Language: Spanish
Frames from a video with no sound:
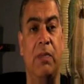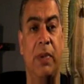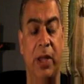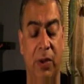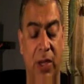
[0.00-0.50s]

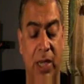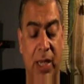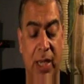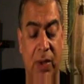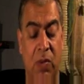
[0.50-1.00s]
pero
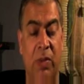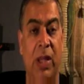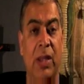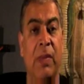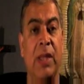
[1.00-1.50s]
que
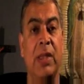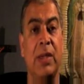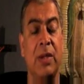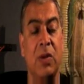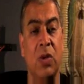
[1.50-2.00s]
humildemente
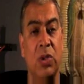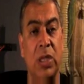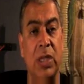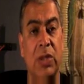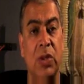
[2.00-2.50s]
reconoce
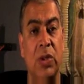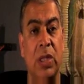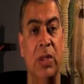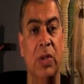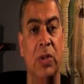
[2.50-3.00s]
que son de
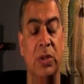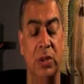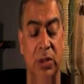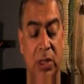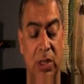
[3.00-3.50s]
Dios,
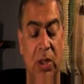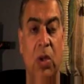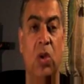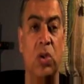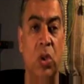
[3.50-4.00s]

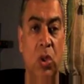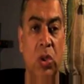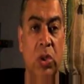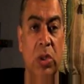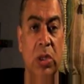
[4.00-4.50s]
los
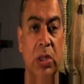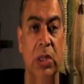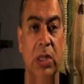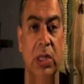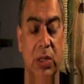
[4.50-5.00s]
dos
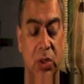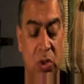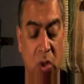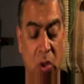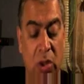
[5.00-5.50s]

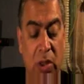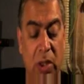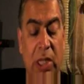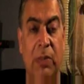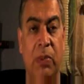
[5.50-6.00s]
son
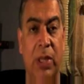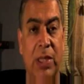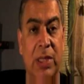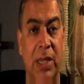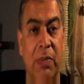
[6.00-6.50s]
y pueden
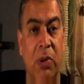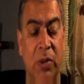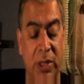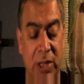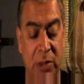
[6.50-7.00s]
ser
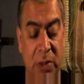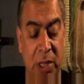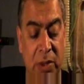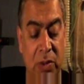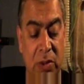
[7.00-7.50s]
pobres de
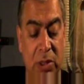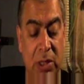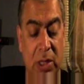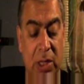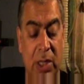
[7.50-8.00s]
espíritu,
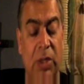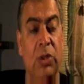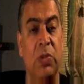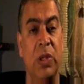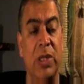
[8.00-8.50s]
y ellos
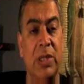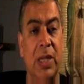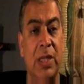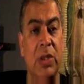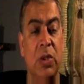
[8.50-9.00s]
pueden
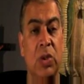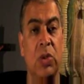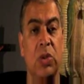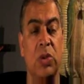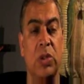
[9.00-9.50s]
ser
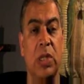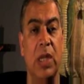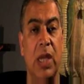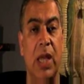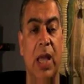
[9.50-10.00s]
dichosos.
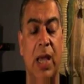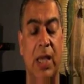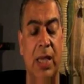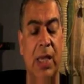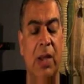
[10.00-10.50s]

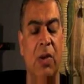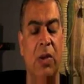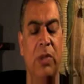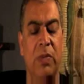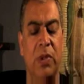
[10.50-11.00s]
Aquí lo
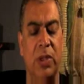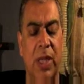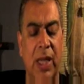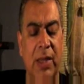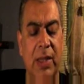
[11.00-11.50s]

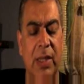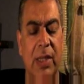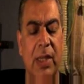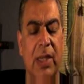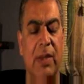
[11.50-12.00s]
importante,
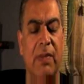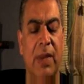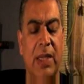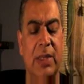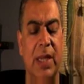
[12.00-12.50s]

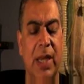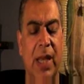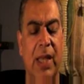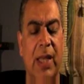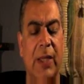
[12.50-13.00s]
más que
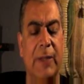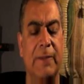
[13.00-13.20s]
nada,